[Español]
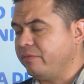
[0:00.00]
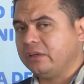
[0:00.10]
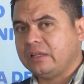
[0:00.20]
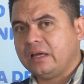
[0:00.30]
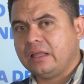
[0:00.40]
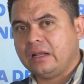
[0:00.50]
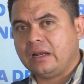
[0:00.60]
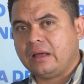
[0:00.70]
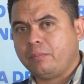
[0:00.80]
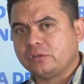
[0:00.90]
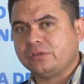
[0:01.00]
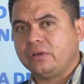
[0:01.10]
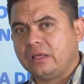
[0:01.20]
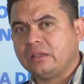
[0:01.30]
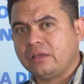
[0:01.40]
afectada, las
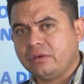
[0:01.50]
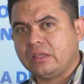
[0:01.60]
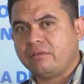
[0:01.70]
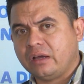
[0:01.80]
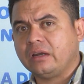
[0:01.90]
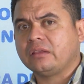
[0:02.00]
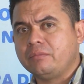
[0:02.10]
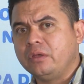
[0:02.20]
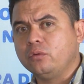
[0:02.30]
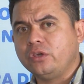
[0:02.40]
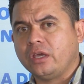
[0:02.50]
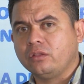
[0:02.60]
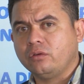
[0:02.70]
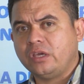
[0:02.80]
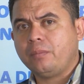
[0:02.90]
posibilidades de vida van a ir
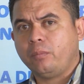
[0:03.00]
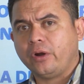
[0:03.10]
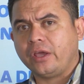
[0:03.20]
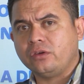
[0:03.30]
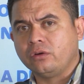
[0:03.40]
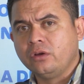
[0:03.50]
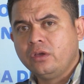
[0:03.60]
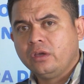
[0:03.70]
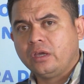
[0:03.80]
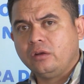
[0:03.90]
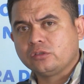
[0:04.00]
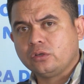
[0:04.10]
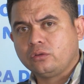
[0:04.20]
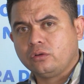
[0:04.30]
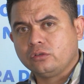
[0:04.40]
disminuyendo y es por ello que
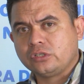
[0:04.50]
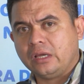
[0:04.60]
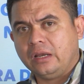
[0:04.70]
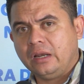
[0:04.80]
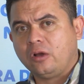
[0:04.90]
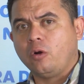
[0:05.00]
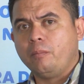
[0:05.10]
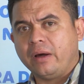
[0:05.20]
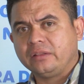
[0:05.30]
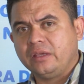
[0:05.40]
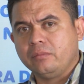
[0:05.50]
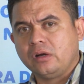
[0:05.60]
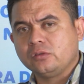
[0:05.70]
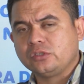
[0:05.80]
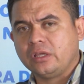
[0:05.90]
nosotros eh, le compartimos
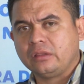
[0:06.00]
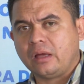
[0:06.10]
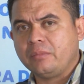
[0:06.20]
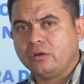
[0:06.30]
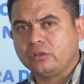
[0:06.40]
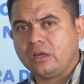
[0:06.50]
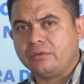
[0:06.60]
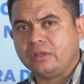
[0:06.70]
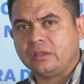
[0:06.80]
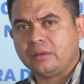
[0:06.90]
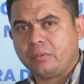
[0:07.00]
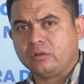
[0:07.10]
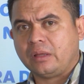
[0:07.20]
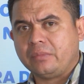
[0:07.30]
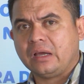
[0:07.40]
a usted, amigo televidente,
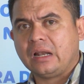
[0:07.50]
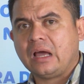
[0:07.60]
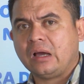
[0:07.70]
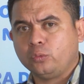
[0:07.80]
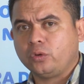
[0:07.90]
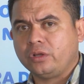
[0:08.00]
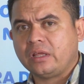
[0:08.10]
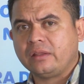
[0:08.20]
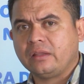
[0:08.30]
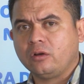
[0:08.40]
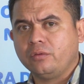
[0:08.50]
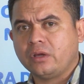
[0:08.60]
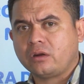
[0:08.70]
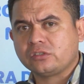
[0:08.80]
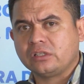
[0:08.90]
pero también a las autoridades del
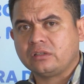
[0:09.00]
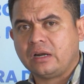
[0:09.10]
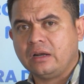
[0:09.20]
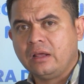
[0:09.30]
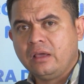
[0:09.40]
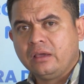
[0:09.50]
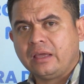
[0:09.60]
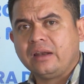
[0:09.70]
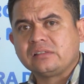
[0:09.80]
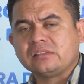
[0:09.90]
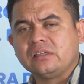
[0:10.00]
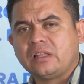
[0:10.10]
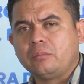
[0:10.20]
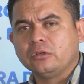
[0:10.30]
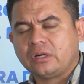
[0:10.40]
gobierno central que
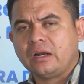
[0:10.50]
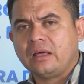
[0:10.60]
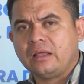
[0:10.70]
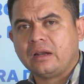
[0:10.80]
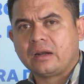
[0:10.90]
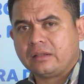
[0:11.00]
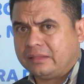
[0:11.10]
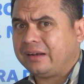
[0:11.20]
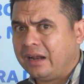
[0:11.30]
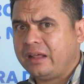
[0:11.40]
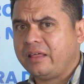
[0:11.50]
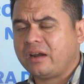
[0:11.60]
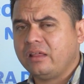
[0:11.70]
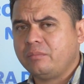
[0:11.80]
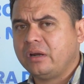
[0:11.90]
necesitamos trasladar,
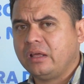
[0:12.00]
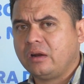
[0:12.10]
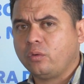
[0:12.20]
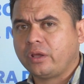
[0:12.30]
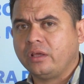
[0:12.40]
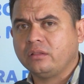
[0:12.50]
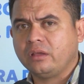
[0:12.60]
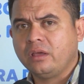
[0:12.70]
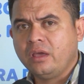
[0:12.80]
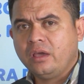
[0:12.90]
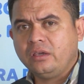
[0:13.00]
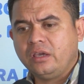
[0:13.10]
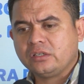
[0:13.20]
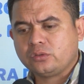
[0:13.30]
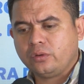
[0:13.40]
trasladarla de manera urgente
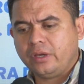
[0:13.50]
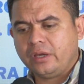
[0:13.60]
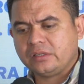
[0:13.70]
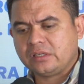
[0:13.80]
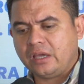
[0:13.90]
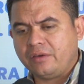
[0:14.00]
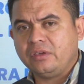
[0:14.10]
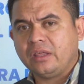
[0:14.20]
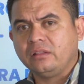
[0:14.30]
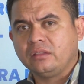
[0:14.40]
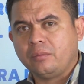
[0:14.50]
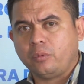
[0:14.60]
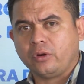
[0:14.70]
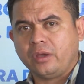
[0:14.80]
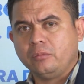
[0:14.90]
y esto es evidente
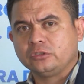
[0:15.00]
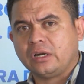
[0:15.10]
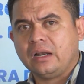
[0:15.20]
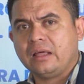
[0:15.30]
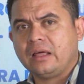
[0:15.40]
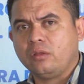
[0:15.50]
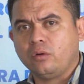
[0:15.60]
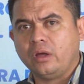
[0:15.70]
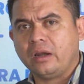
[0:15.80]
porque hemos trasladado